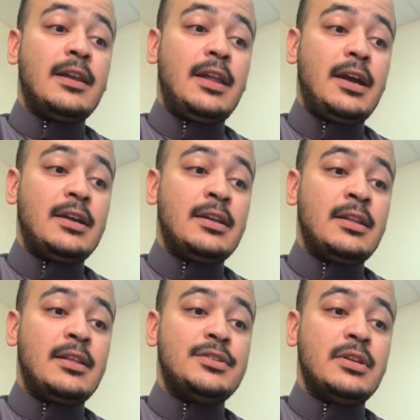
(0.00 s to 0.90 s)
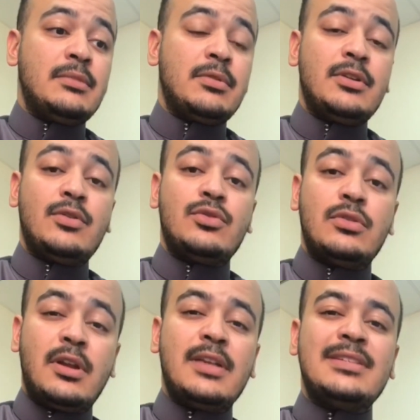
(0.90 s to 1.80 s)
لكن إذا جينا بندرس
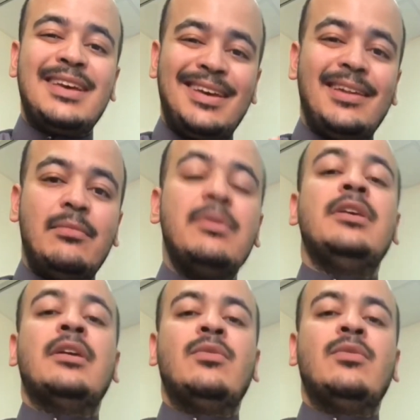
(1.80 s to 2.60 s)
دراسة علمية